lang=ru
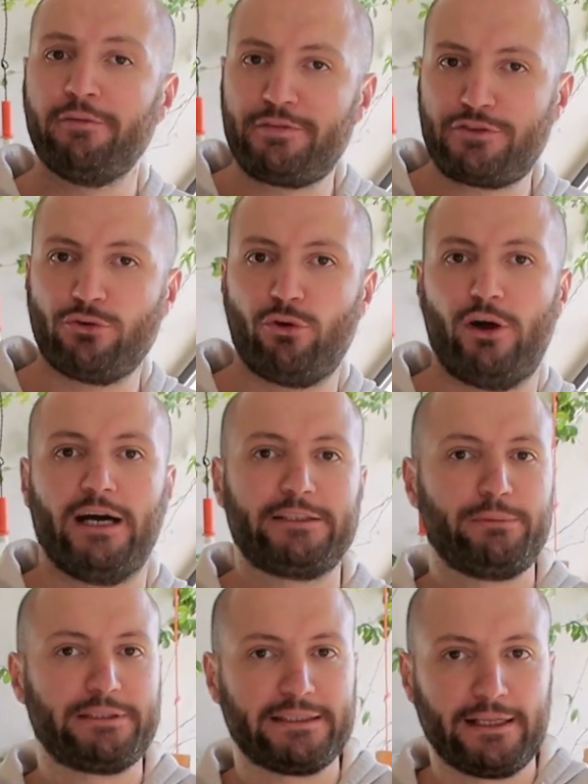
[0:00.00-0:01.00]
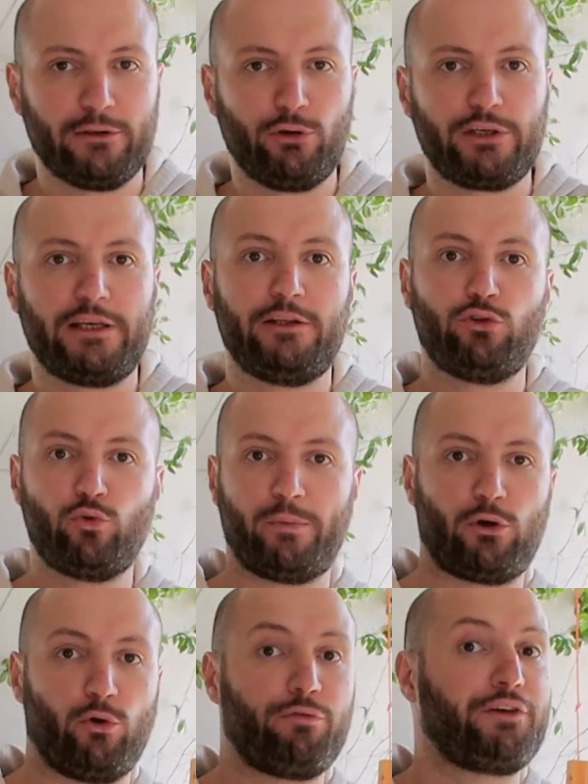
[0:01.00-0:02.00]
Все от методологии до
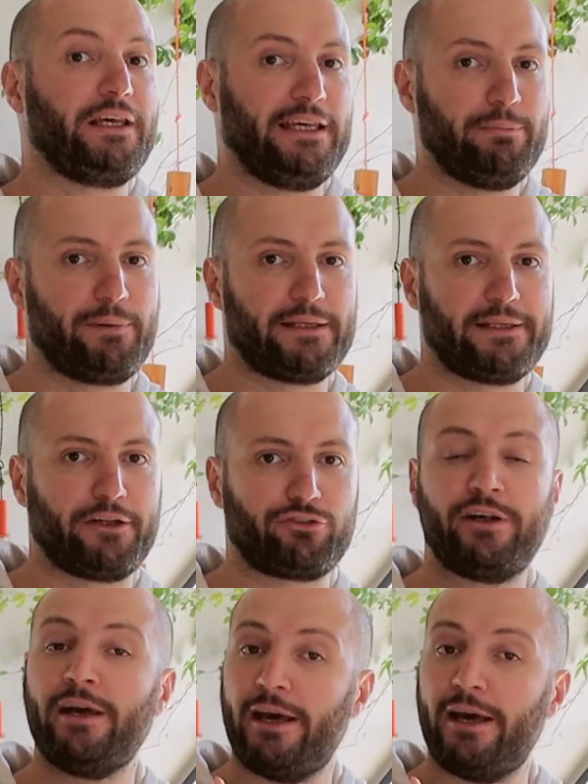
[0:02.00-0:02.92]
упаковки и продаж.